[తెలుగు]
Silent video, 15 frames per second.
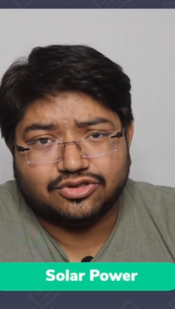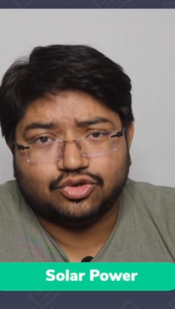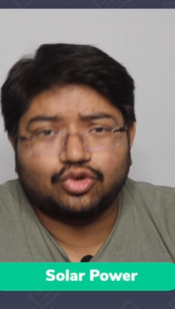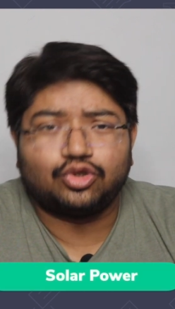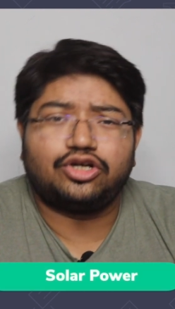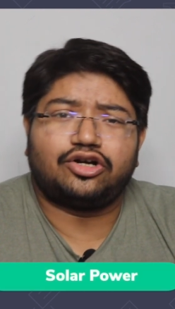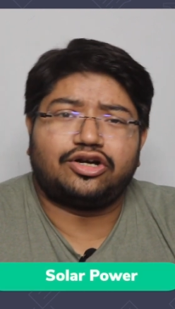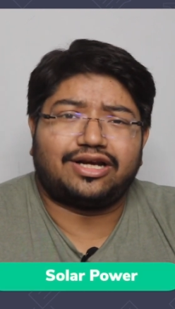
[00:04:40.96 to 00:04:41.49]

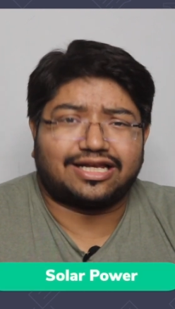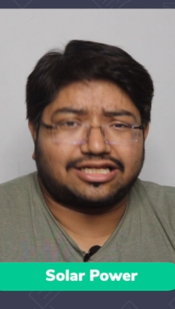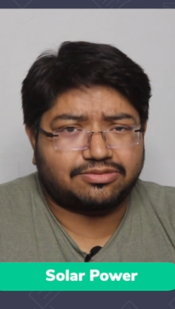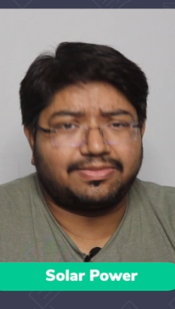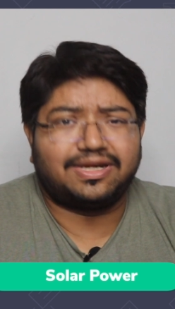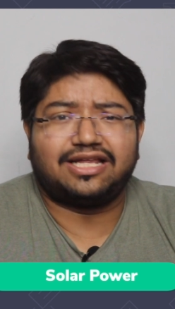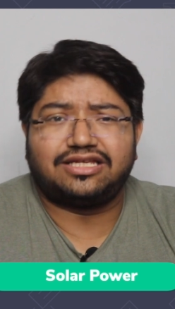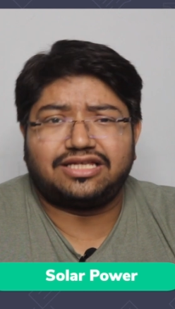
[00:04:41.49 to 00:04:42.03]
సూర్యుడి
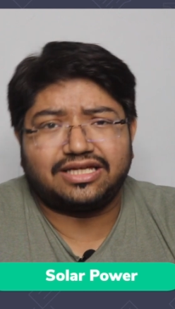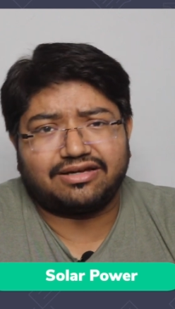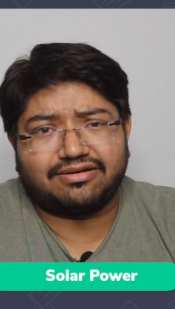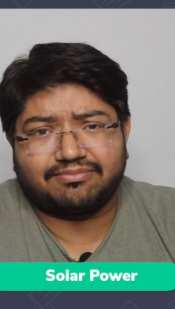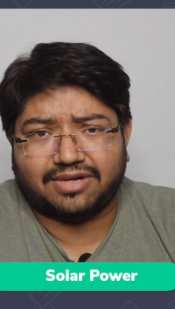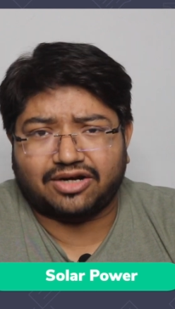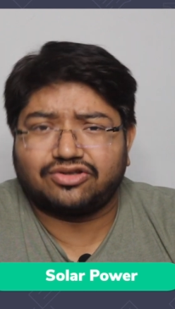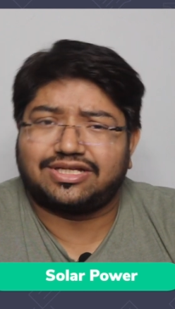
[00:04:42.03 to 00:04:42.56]
రశ్మి నుంచి
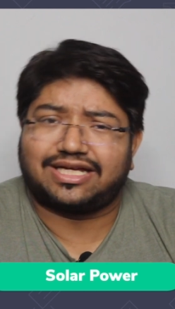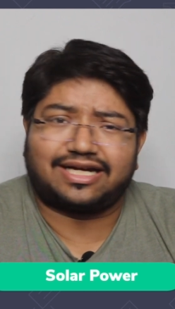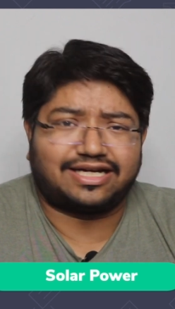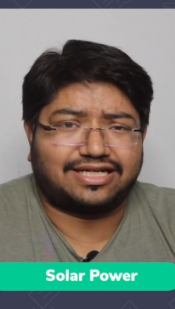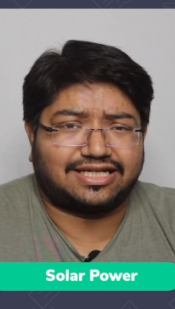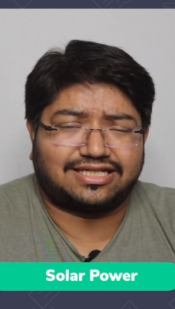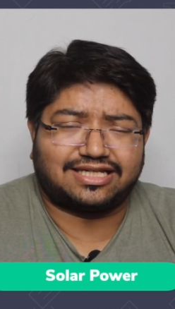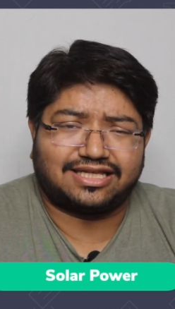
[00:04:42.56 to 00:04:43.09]
మనం
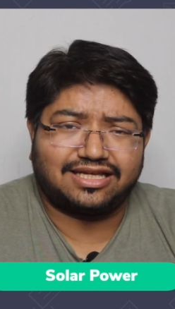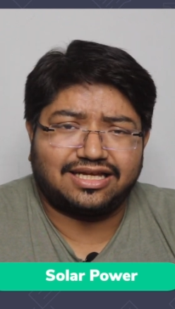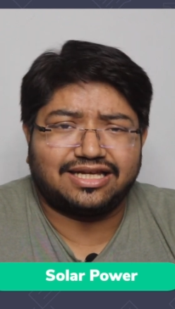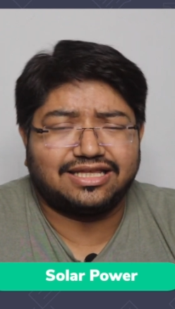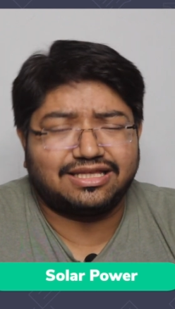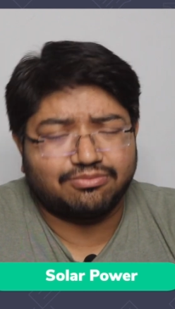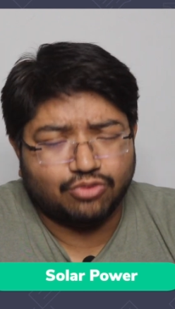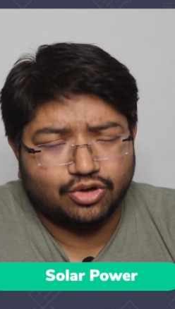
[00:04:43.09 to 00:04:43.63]
జనరేట్ చేసేది
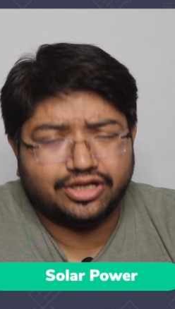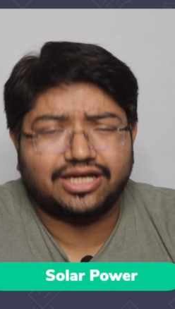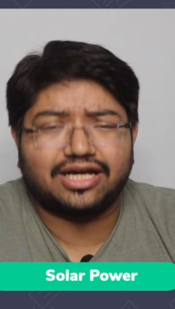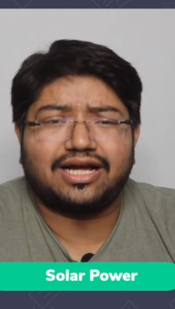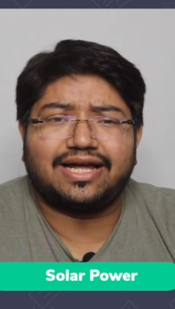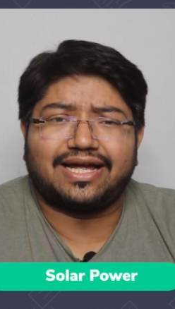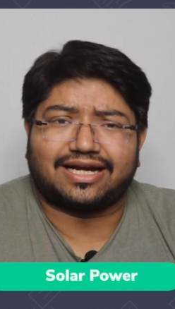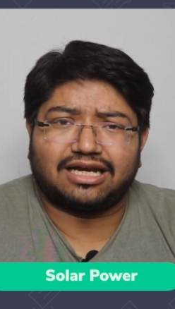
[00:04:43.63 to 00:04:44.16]
ఇది
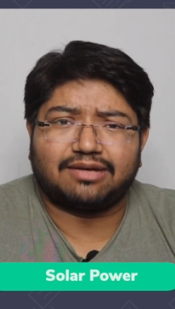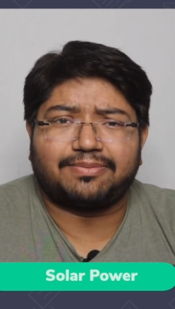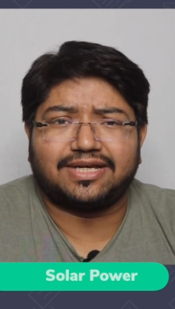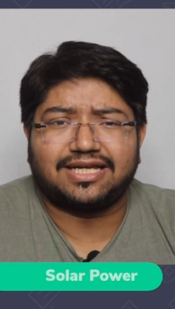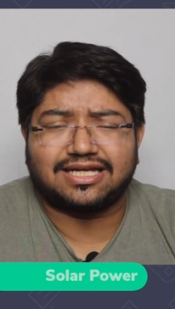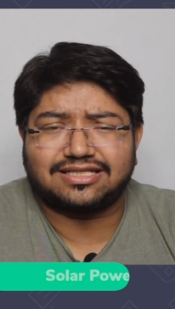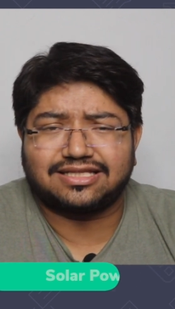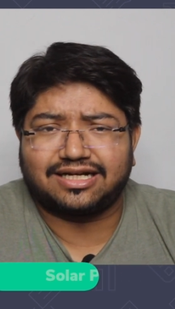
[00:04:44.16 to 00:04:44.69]
ముఖ్యంగా ఎట్లా
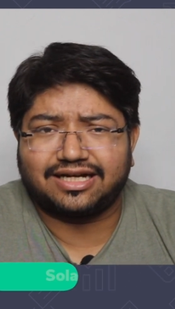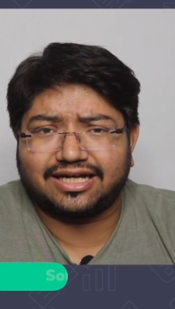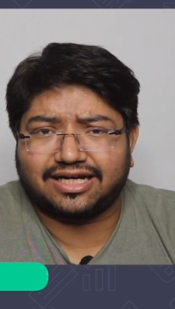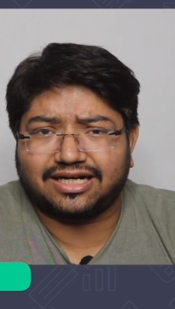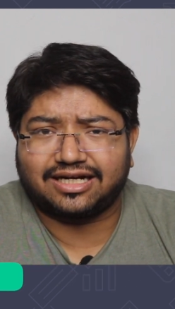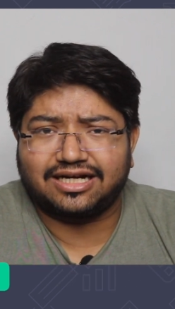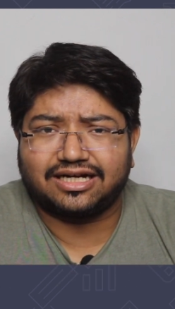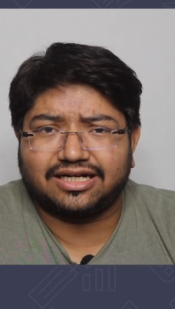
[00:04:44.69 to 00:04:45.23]
పనిచేస్తుంది అంటే
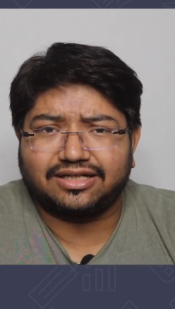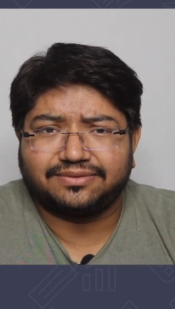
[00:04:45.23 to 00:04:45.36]
కనుక